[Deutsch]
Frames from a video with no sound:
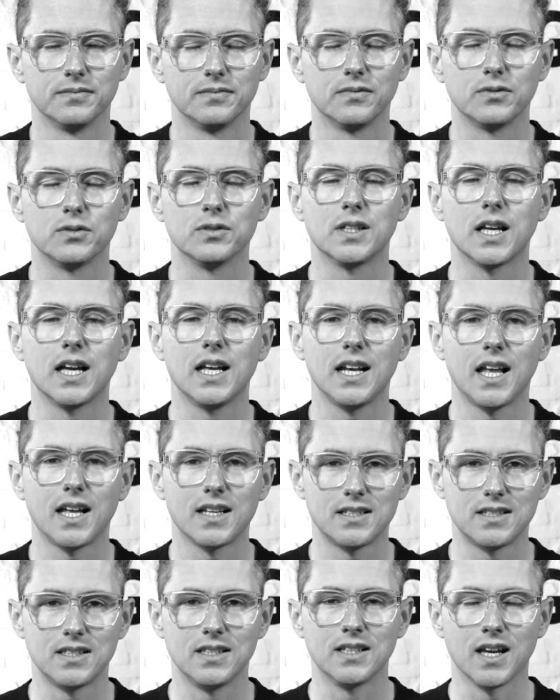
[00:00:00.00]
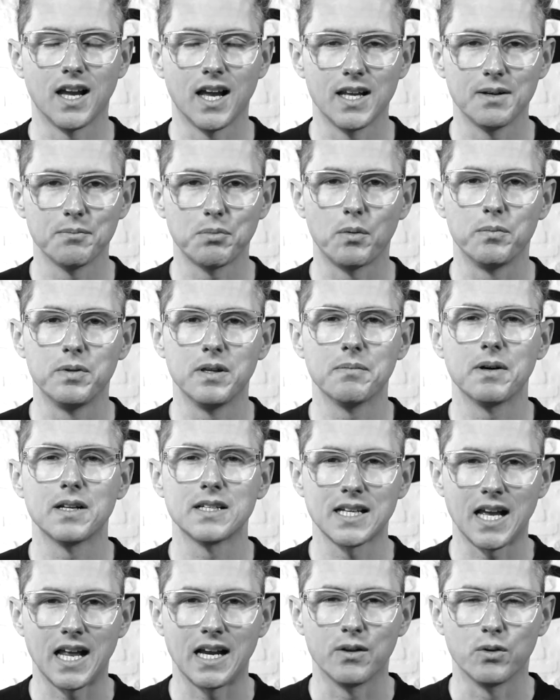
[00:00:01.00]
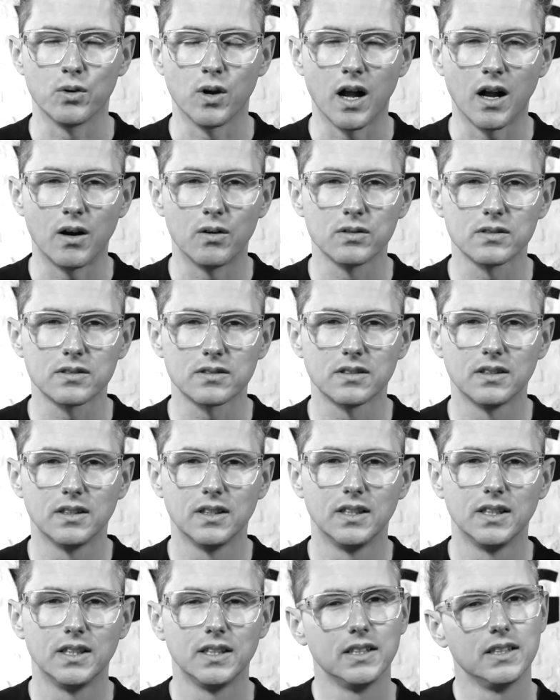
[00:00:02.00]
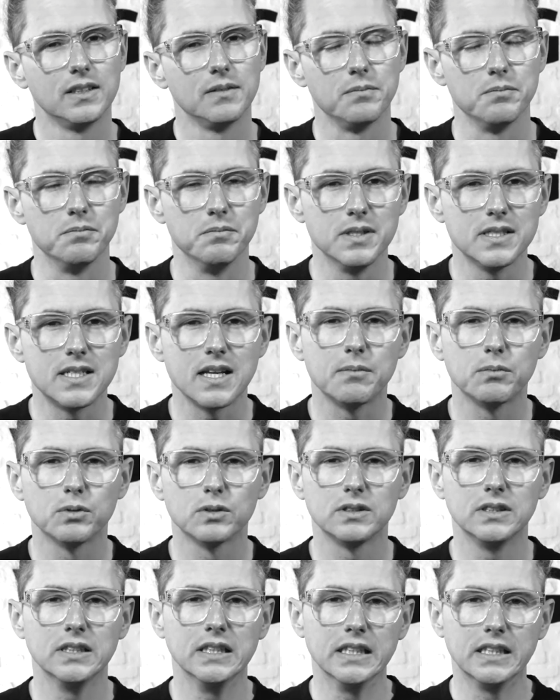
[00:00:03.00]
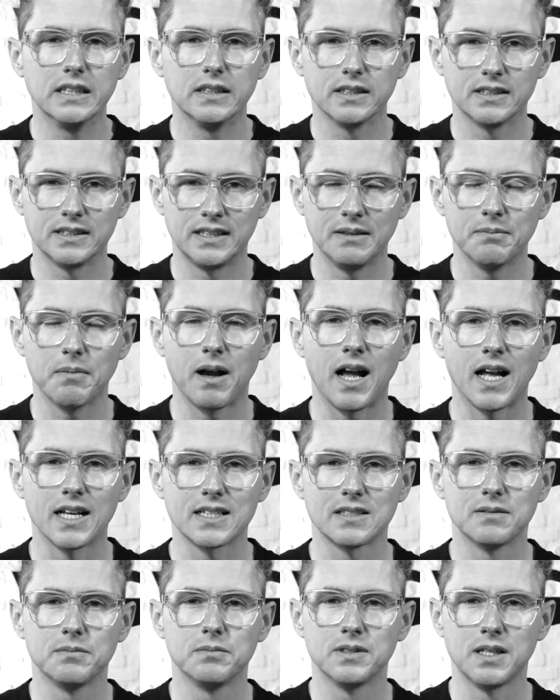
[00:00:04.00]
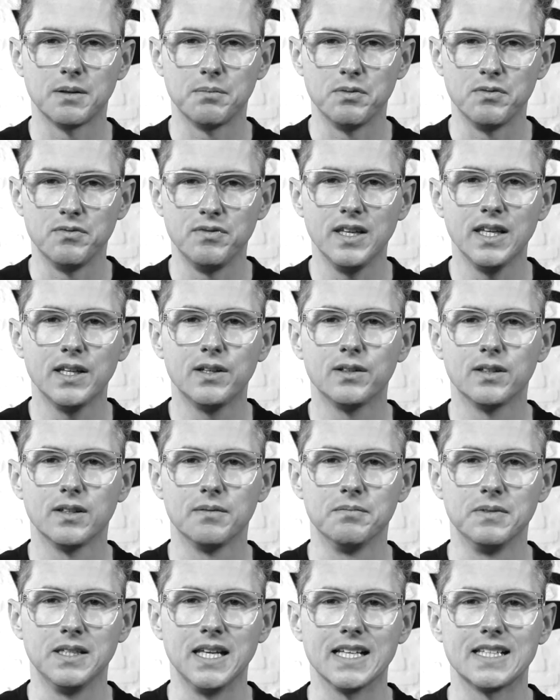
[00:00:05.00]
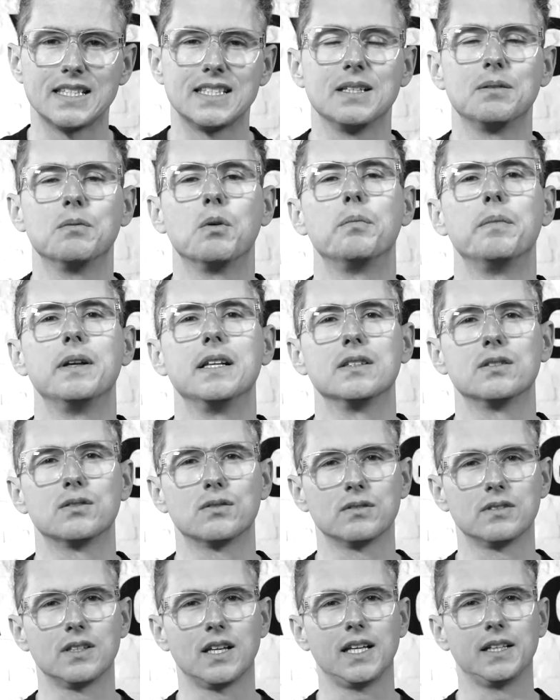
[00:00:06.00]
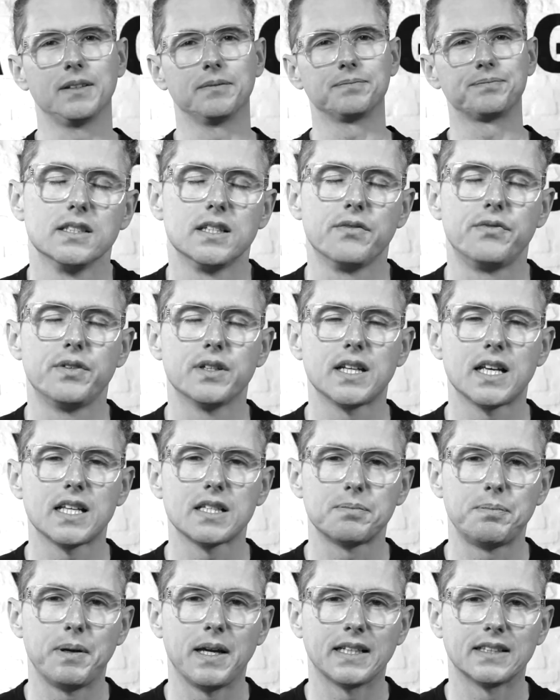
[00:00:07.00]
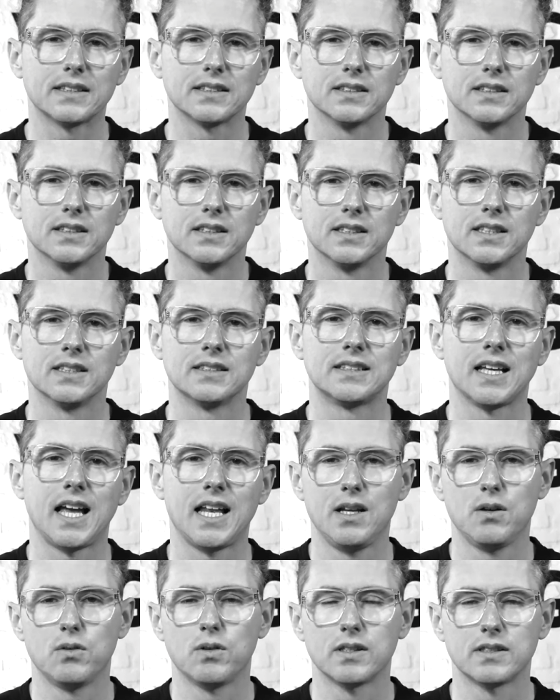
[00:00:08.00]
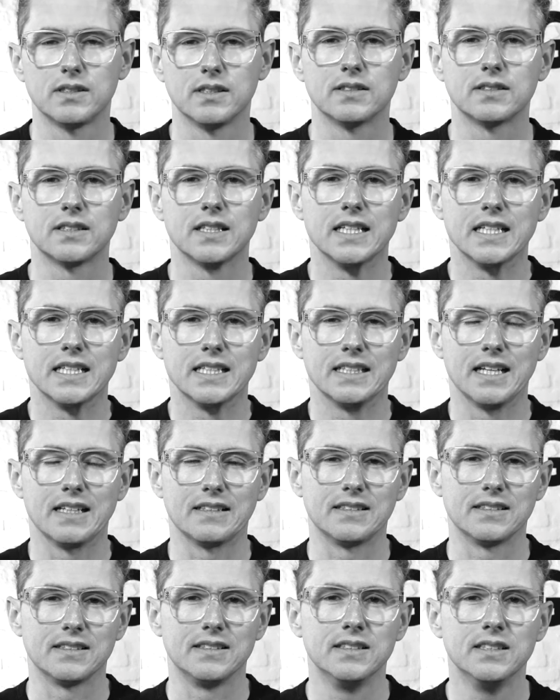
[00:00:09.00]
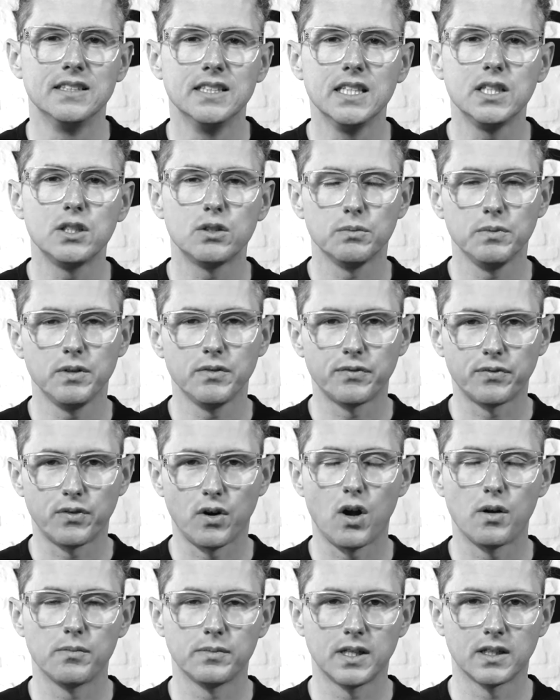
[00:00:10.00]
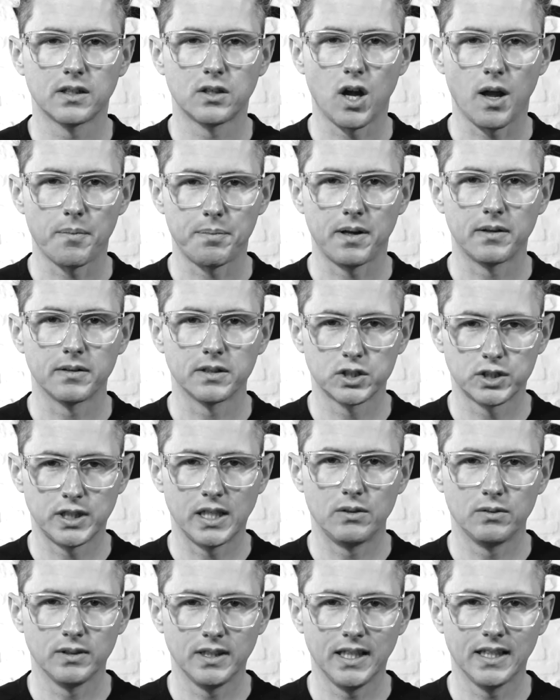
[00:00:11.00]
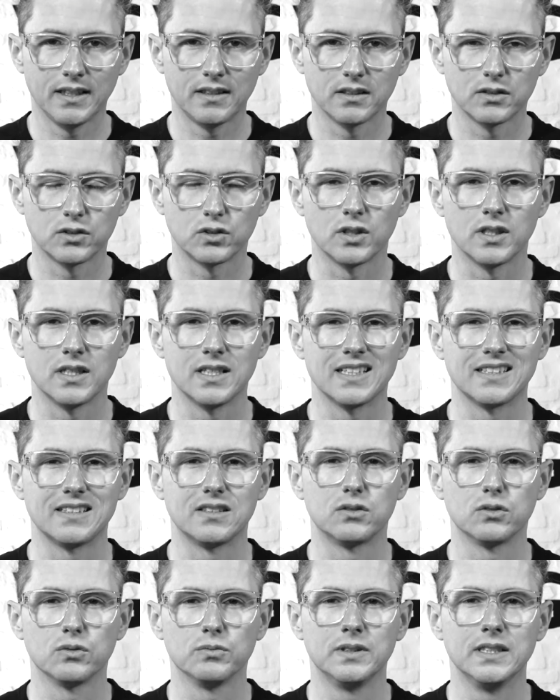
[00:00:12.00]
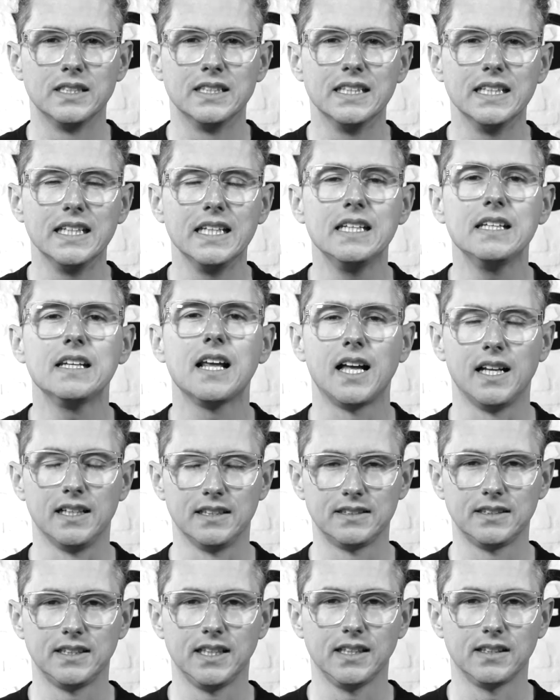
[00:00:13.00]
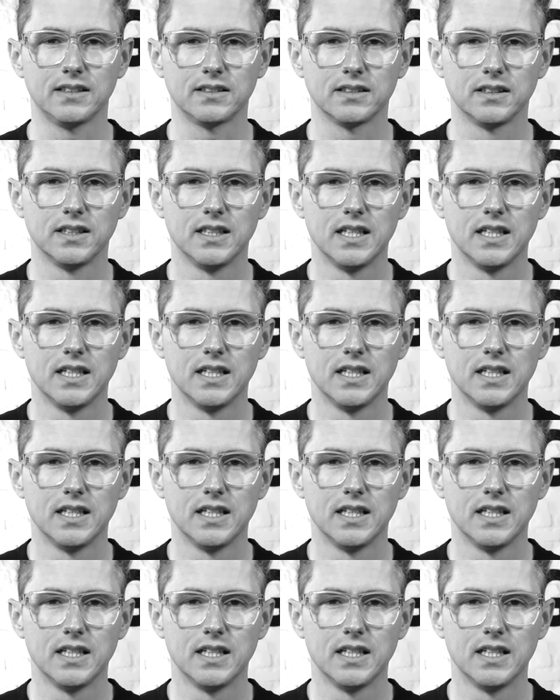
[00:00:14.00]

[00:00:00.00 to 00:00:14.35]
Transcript: Von daher lade ich dich ein, probier mal Thala Yoga aus mit der Musik, dem Atem, der Bewegung im jetzigen Moment zu sein. Der vierte Aspekt des Thalia-Yogas ist, dass es nicht um die Form der Körperstellung geht, sondern dass es um den Inhalt geht.